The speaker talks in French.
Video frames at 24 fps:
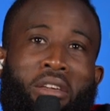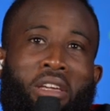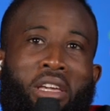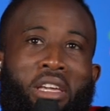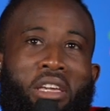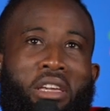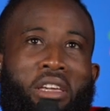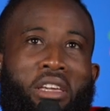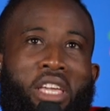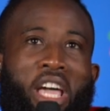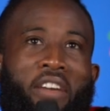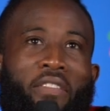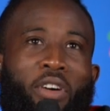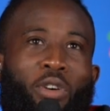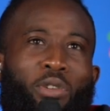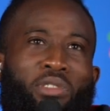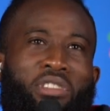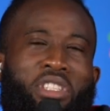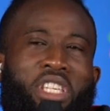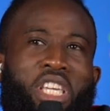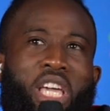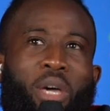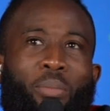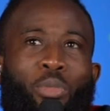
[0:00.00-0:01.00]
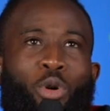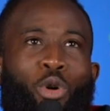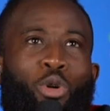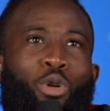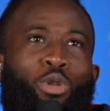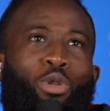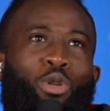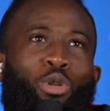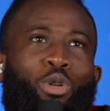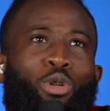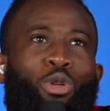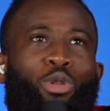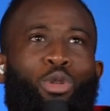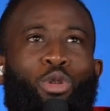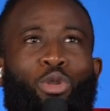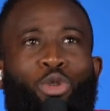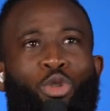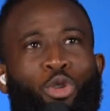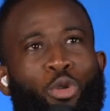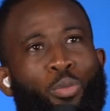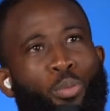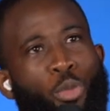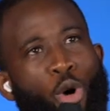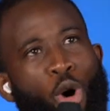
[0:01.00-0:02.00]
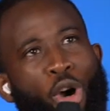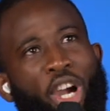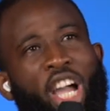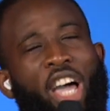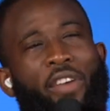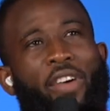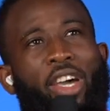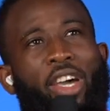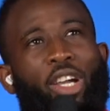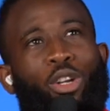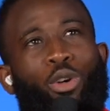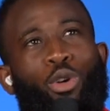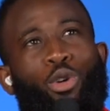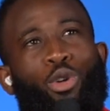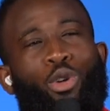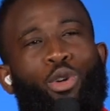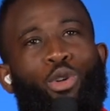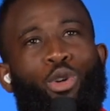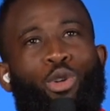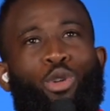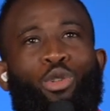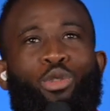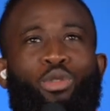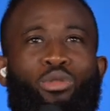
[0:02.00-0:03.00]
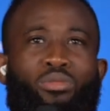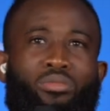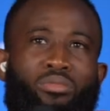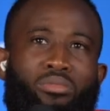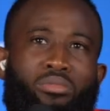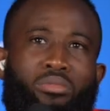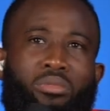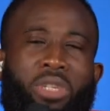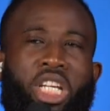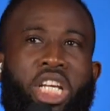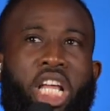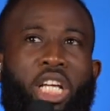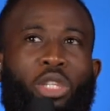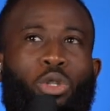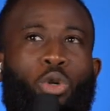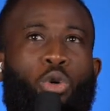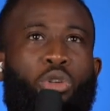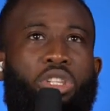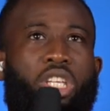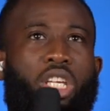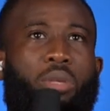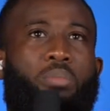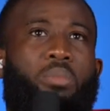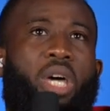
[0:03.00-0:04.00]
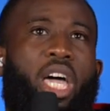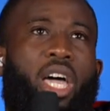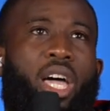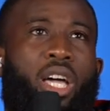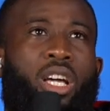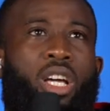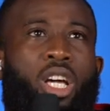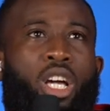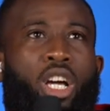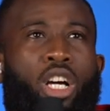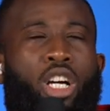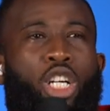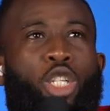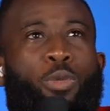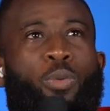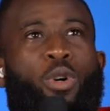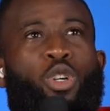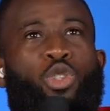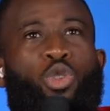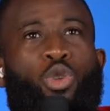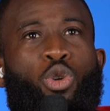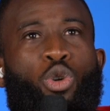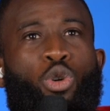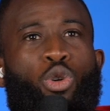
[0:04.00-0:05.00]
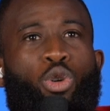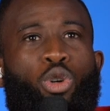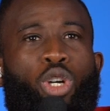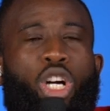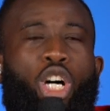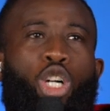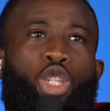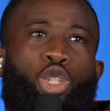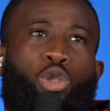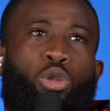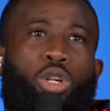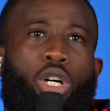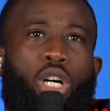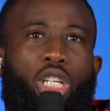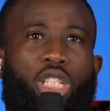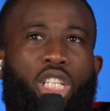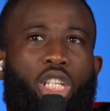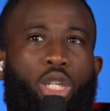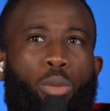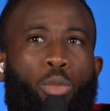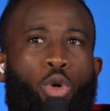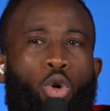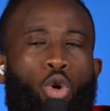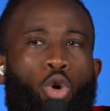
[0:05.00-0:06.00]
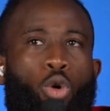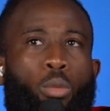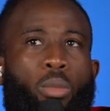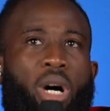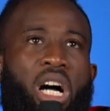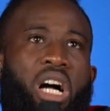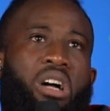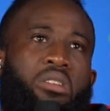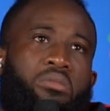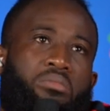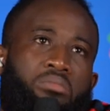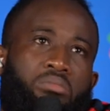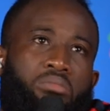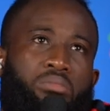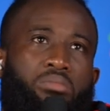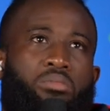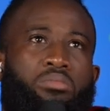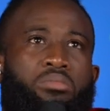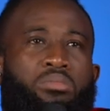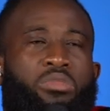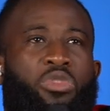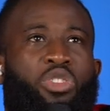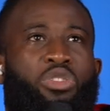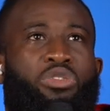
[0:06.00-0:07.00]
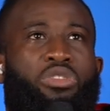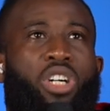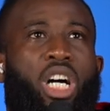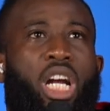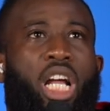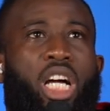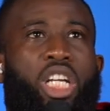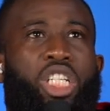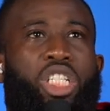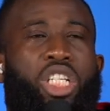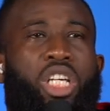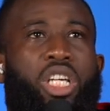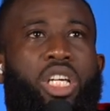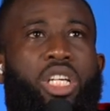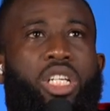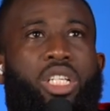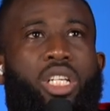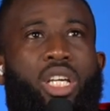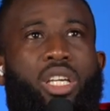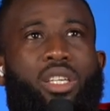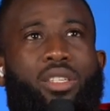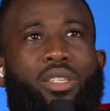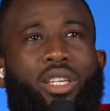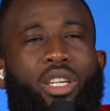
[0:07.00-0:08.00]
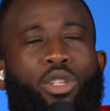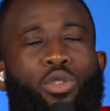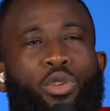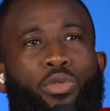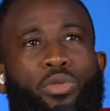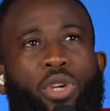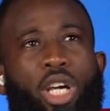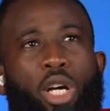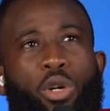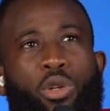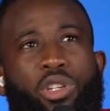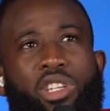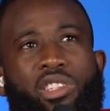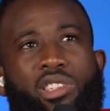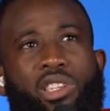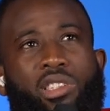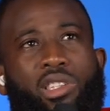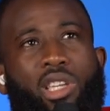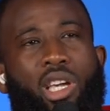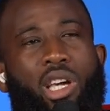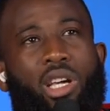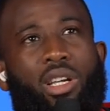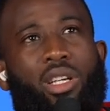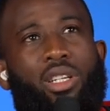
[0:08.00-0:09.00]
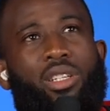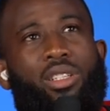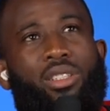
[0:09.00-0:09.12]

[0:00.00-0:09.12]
Et il y avait aussi un peu de, de bug avec l'électronique, mais je pense que quand je suis rentré dans mon combat, voilà, j'ai essayé de faire le nécessaire